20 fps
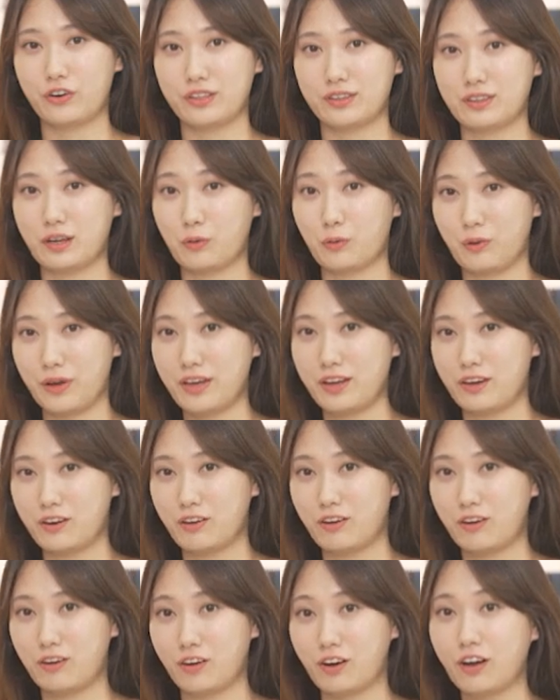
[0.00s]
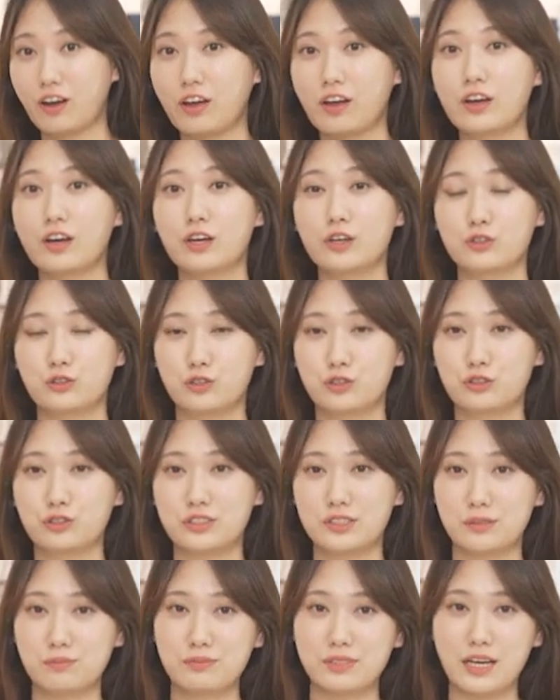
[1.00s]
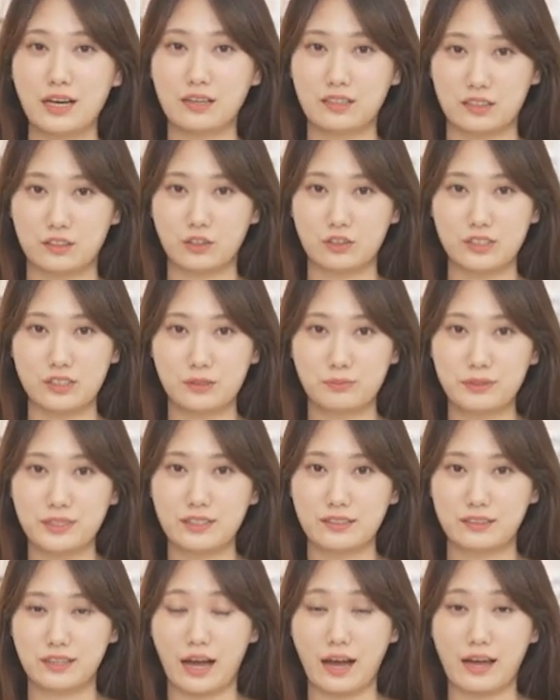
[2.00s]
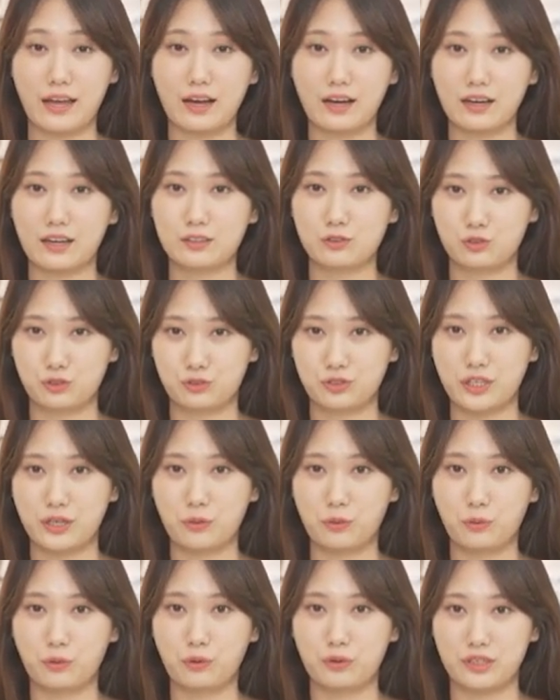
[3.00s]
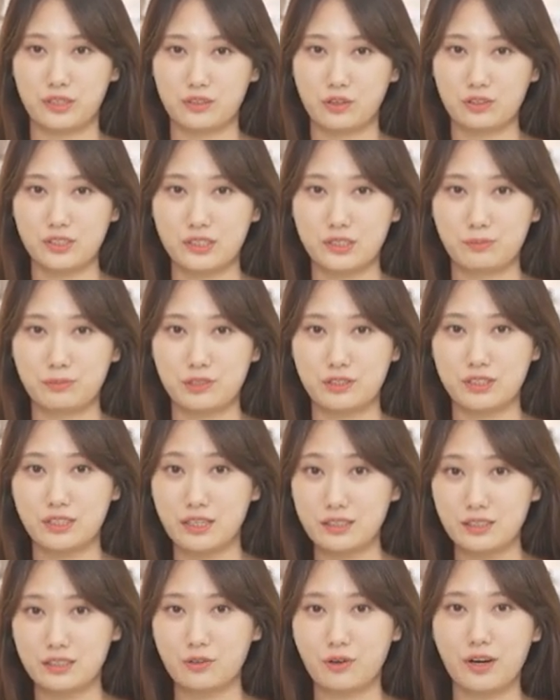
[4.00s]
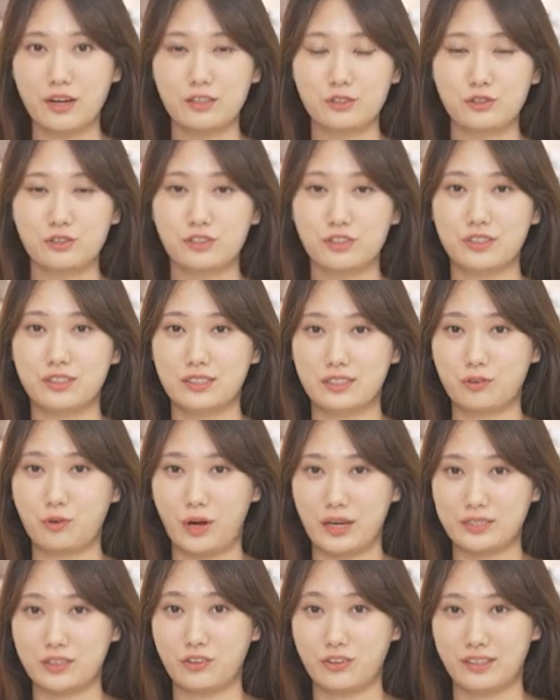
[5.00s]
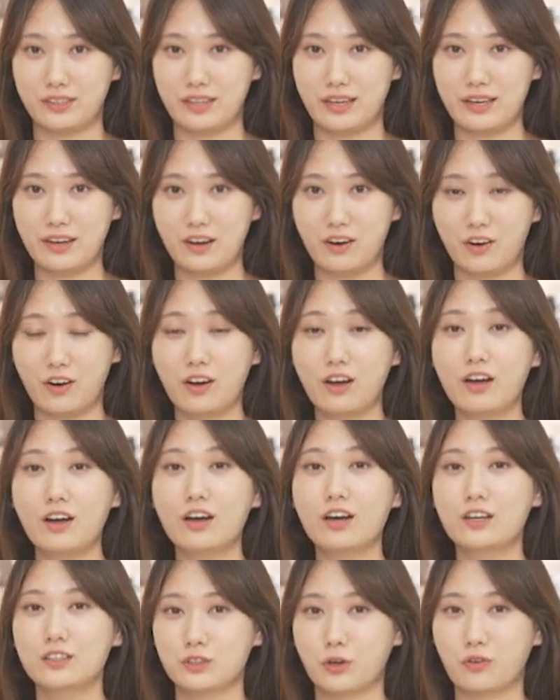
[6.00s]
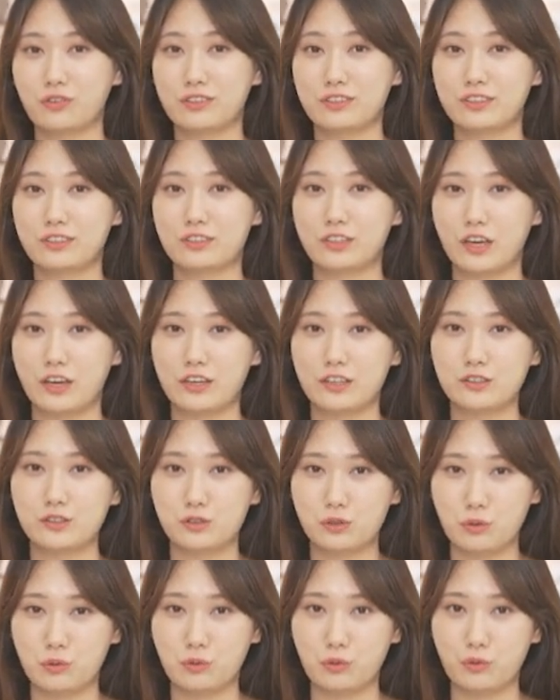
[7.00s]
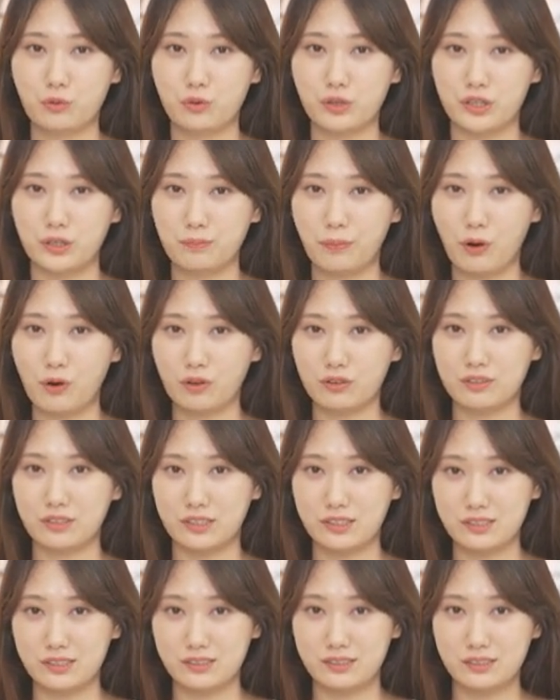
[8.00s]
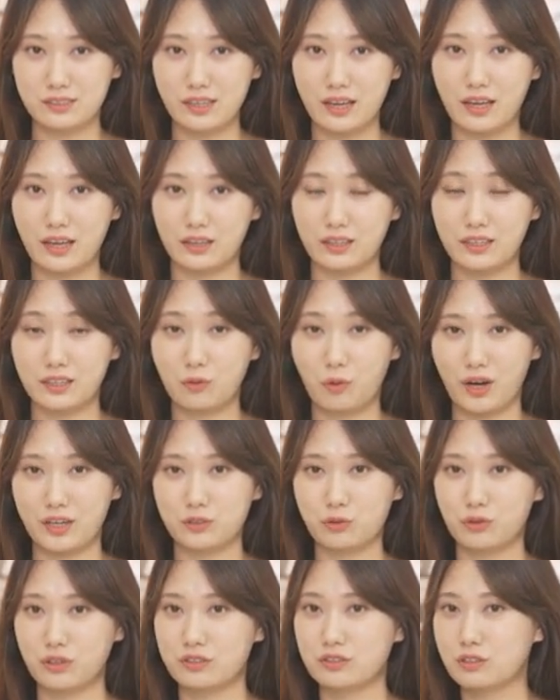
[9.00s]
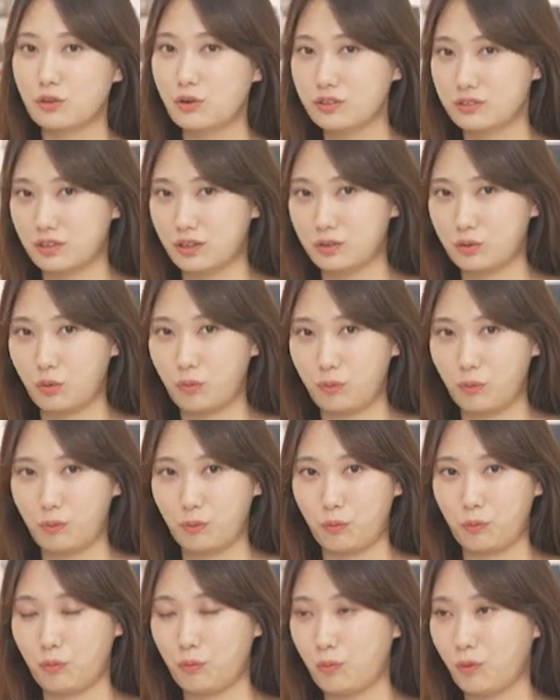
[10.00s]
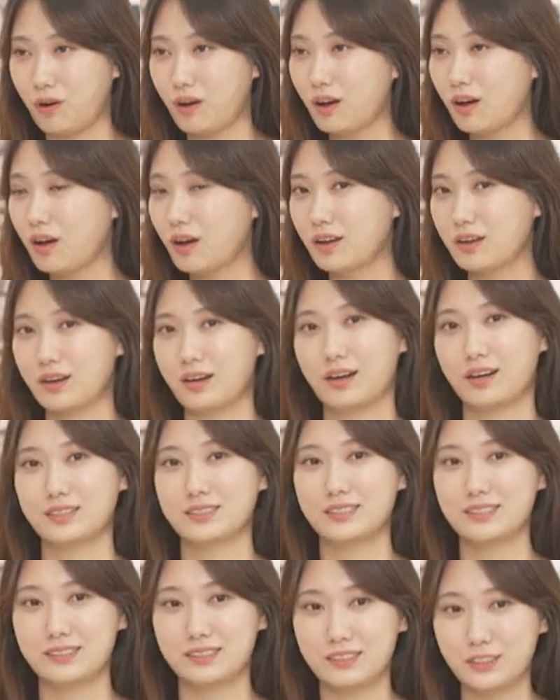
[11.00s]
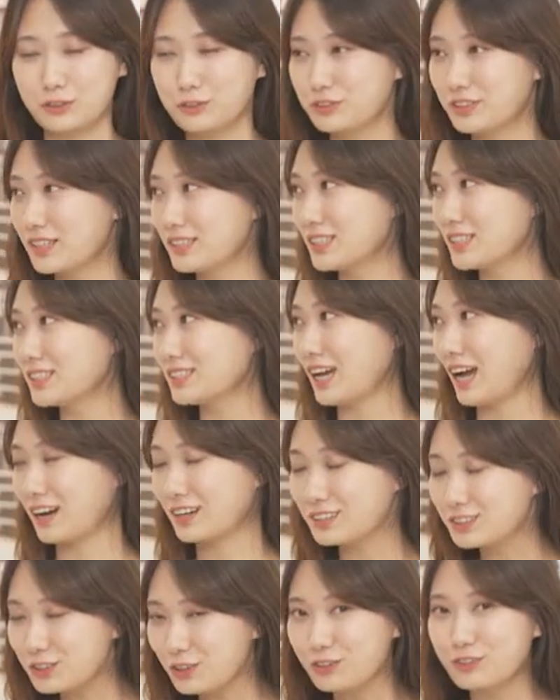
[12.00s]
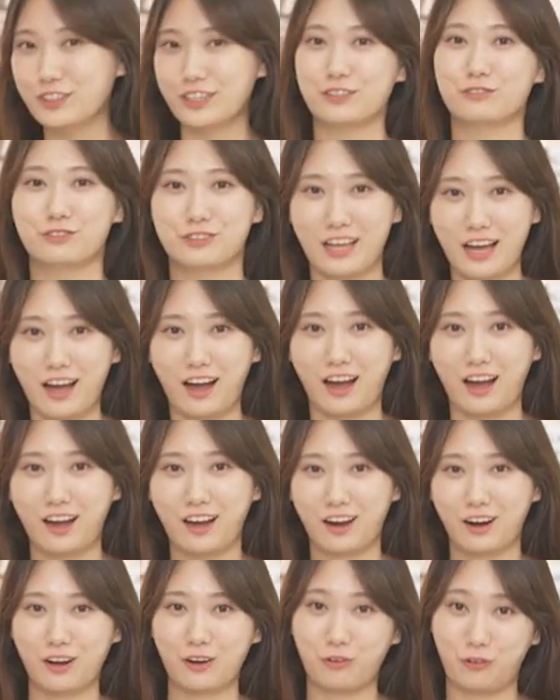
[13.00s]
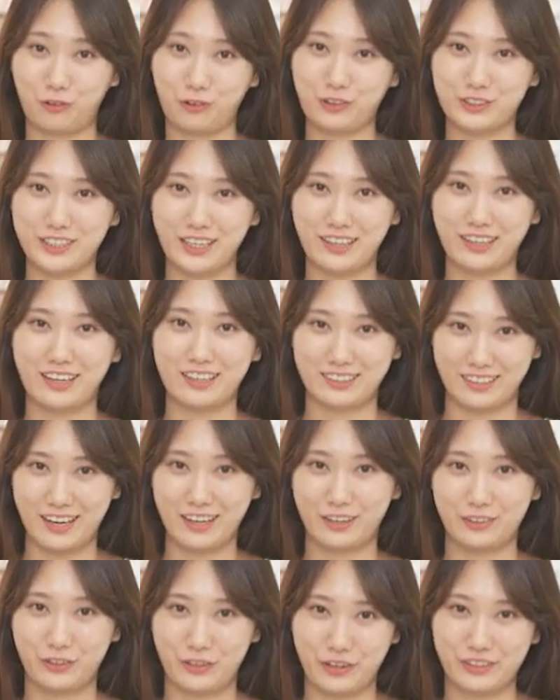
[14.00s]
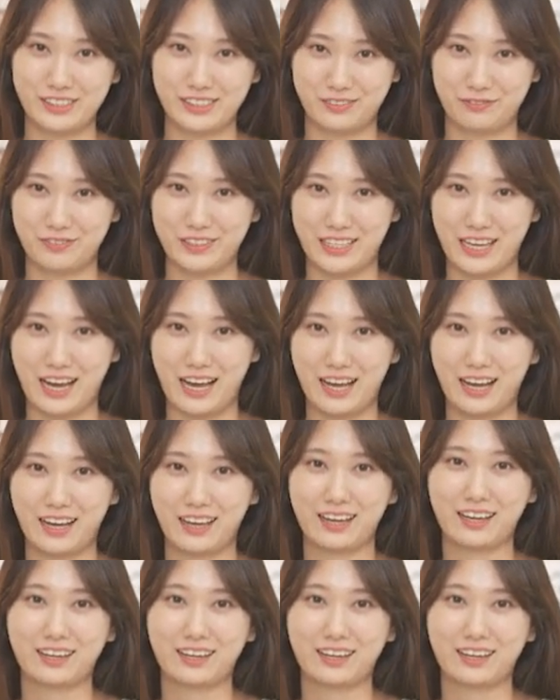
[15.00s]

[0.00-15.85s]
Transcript: 있다고 해요. 뉴 팀장 리더십은 다양한 주제로 리더십을 체득화할 수 있는 과정인데요. 저는 개인적으로 이번 리스트에 이 과정이 들어있다는 거 보고 야, 진짜 휴넷이 작정을 했구나 라고 생각을 하게 되었습니다.